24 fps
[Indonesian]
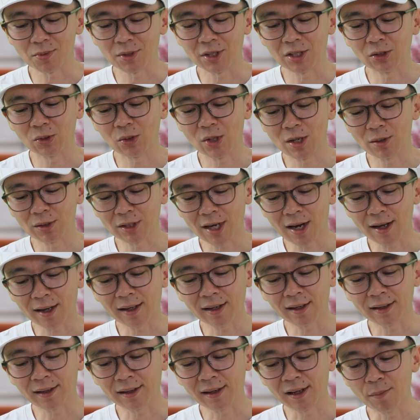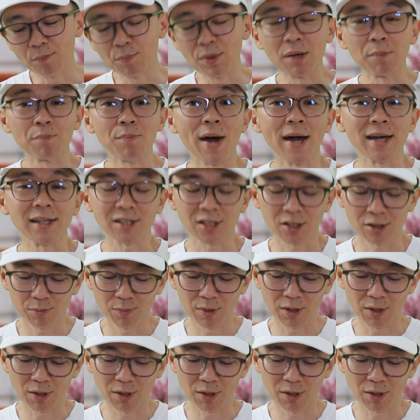seperti itu. Yang terakhir adalah Big Bites.